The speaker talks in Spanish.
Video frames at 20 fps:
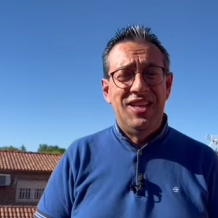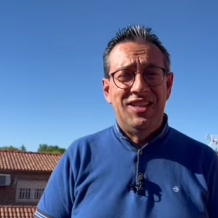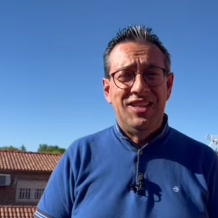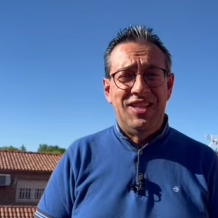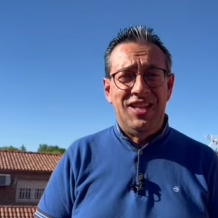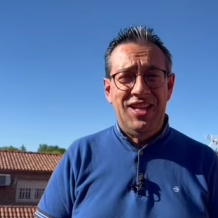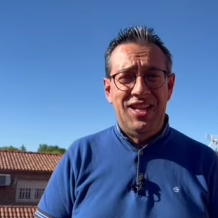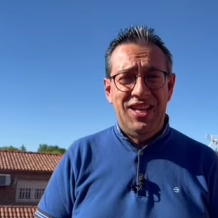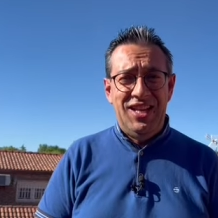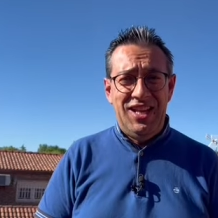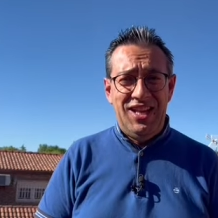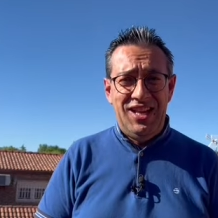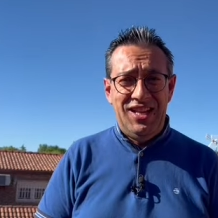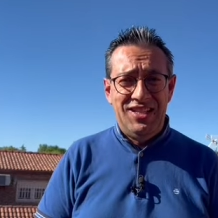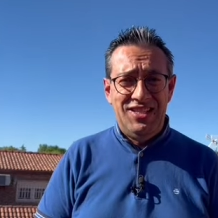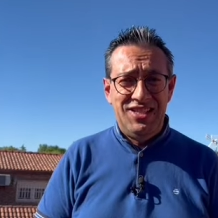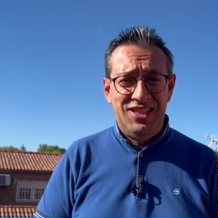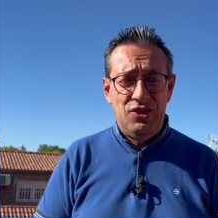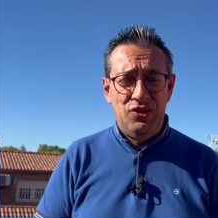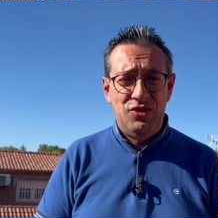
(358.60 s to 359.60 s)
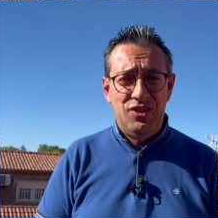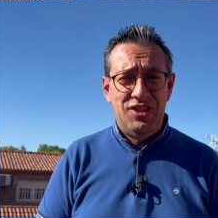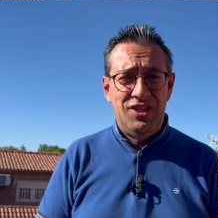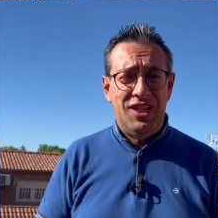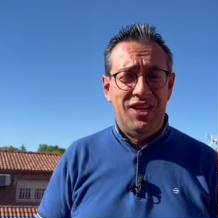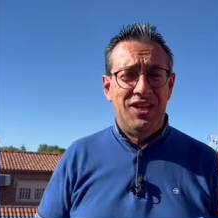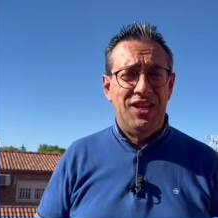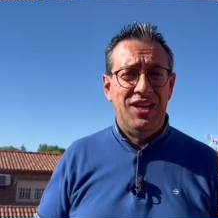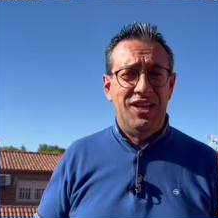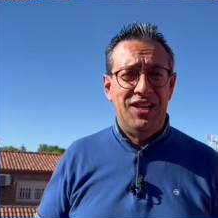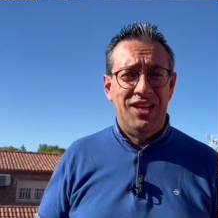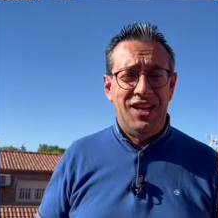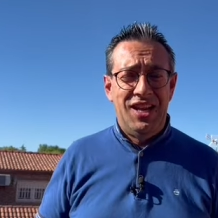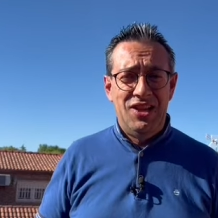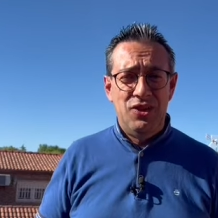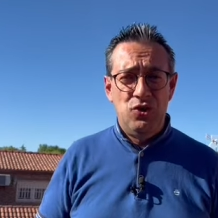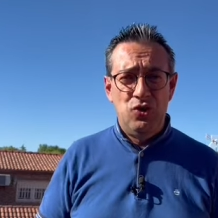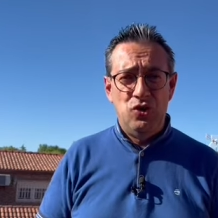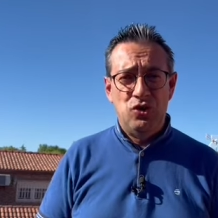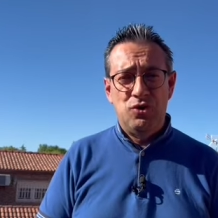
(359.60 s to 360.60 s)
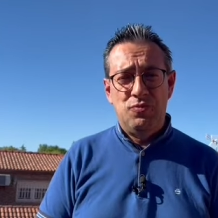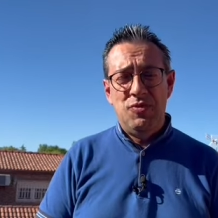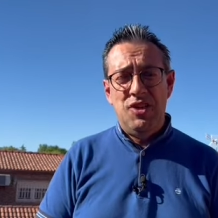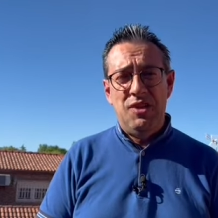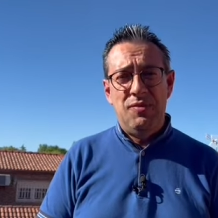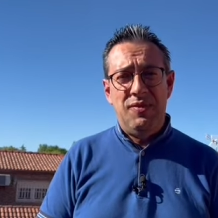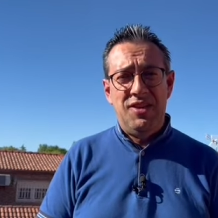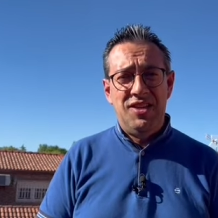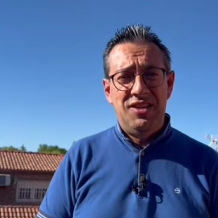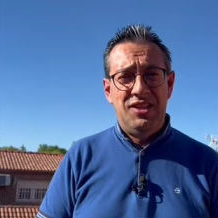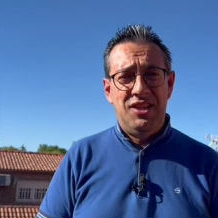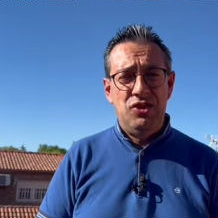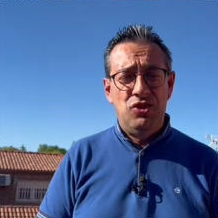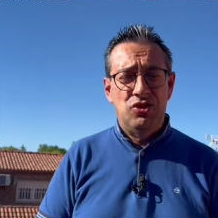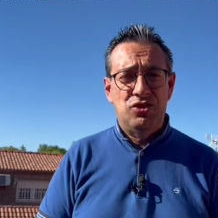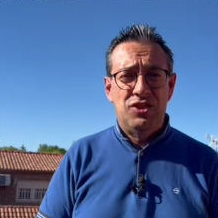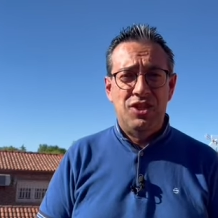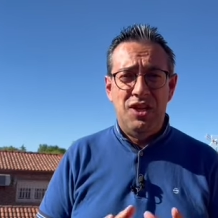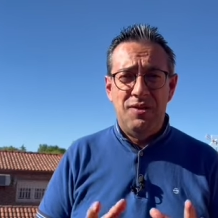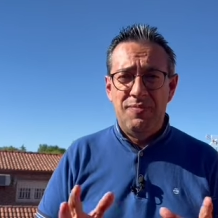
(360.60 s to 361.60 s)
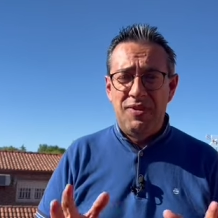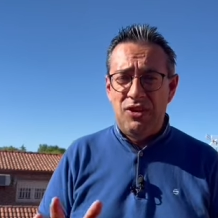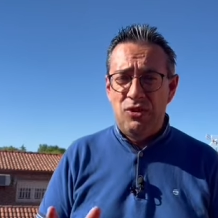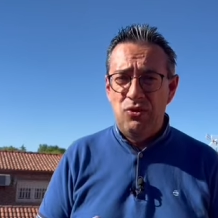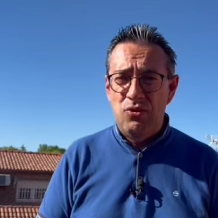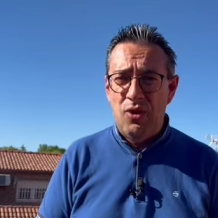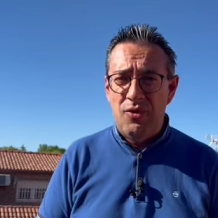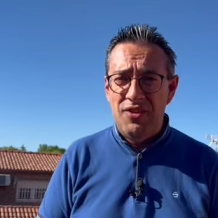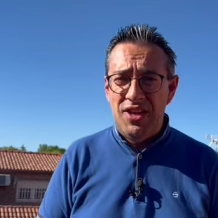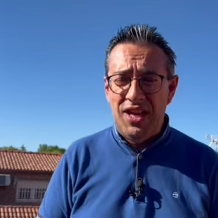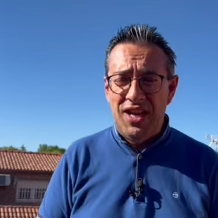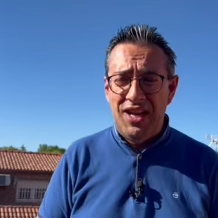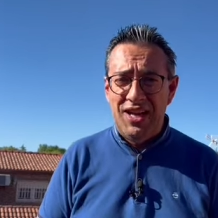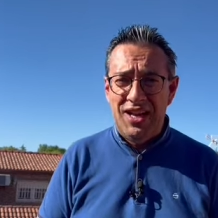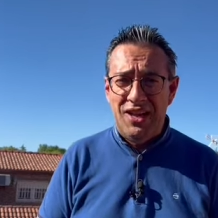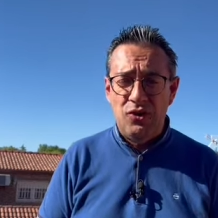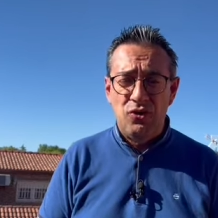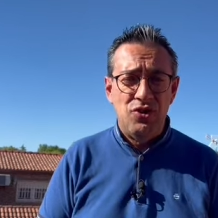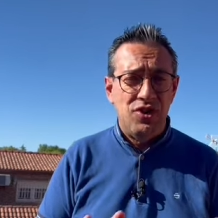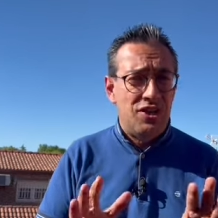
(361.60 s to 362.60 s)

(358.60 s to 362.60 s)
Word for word: del Giro de Italia en el año 2022, sin embargo no había ganado